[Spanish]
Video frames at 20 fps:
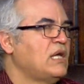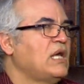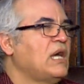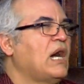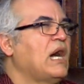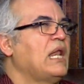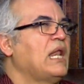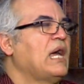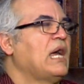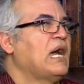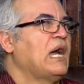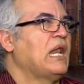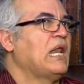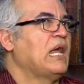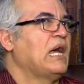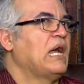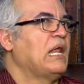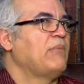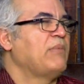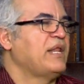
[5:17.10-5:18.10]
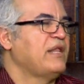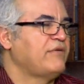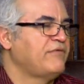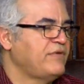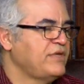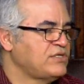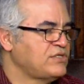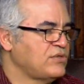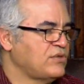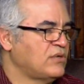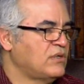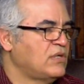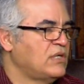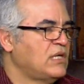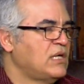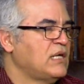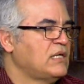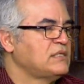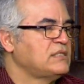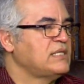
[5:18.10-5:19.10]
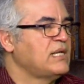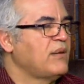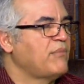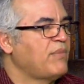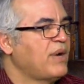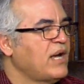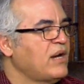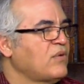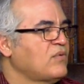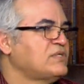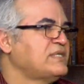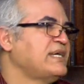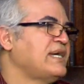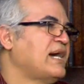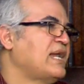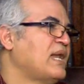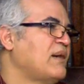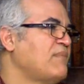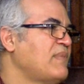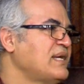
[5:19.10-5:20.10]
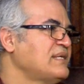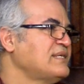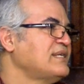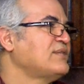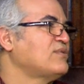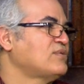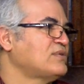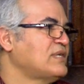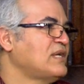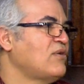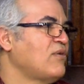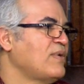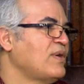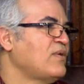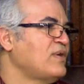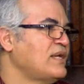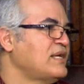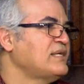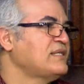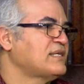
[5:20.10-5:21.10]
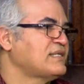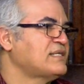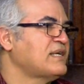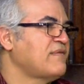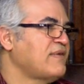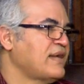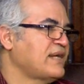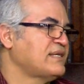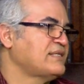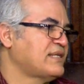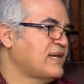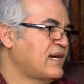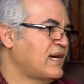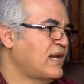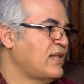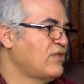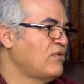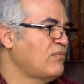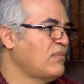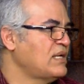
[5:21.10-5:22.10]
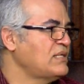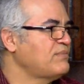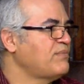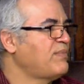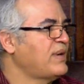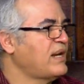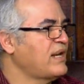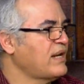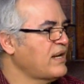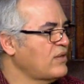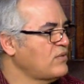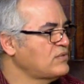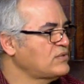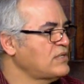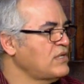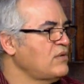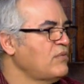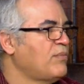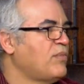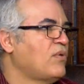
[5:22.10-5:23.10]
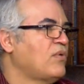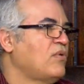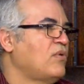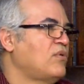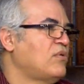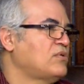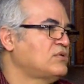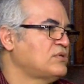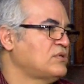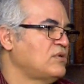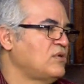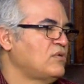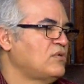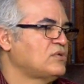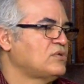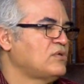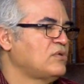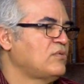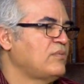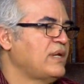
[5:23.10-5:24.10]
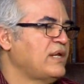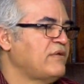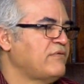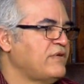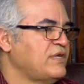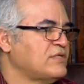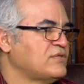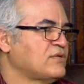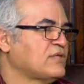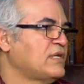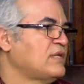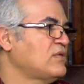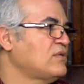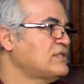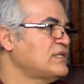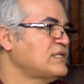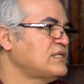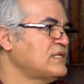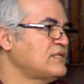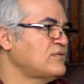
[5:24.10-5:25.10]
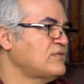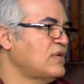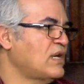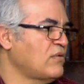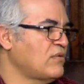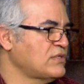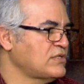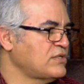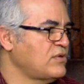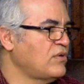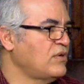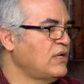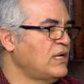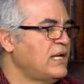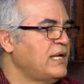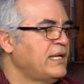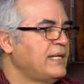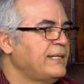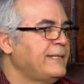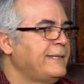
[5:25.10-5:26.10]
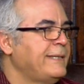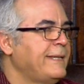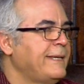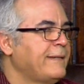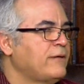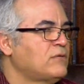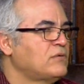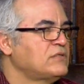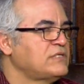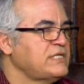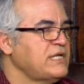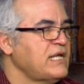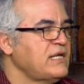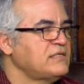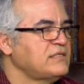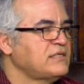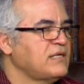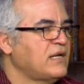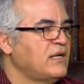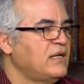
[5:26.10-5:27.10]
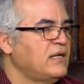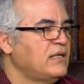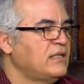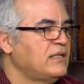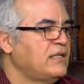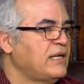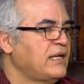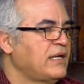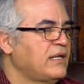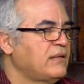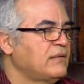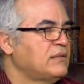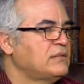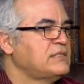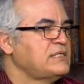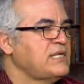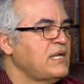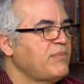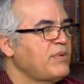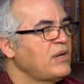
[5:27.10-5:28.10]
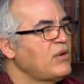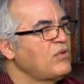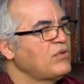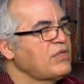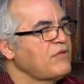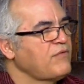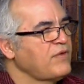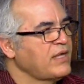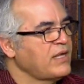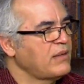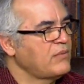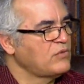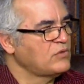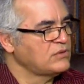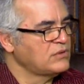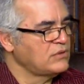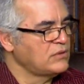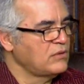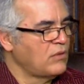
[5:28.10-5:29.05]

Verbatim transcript: al beneficio. Sin embargo, si gana más, entonces el gobierno necesita saber que está ganando más para reducir un poco los, los, los beneficios. Entonces es una cuestión de conciencia de que siempre notifiquemos